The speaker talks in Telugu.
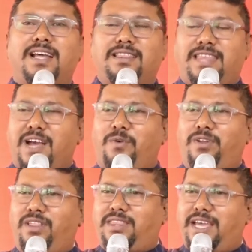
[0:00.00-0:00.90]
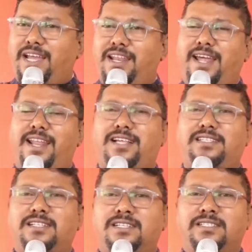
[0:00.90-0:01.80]
దేవుడు దేన్నైనా
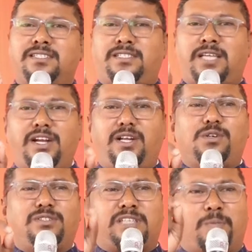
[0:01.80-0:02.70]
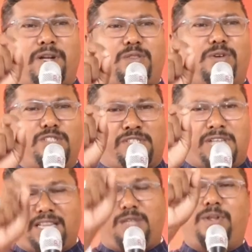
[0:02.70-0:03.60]
చేయటకు సమర్థుడు
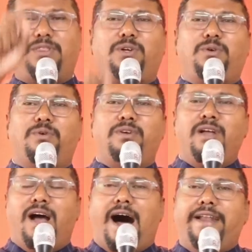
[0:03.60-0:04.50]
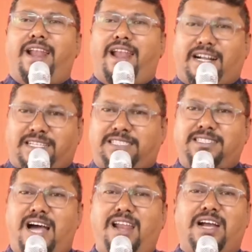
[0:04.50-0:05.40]
శక్తివంతుడు అన్న
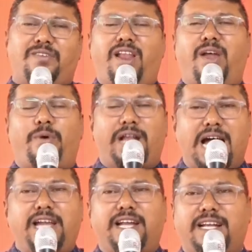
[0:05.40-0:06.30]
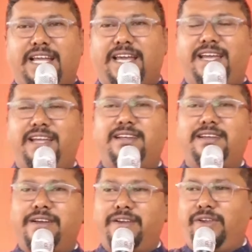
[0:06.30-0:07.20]
లక్షణాలు ఎవరిలో ఉన్నాయి అంటే
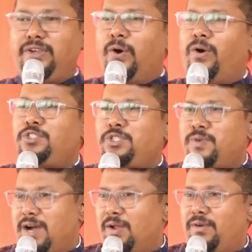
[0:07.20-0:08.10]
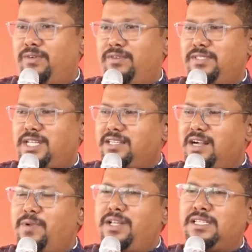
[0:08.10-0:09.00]
యహోశివాలో గత
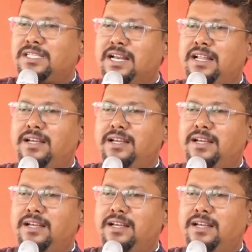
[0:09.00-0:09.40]
గమనించాను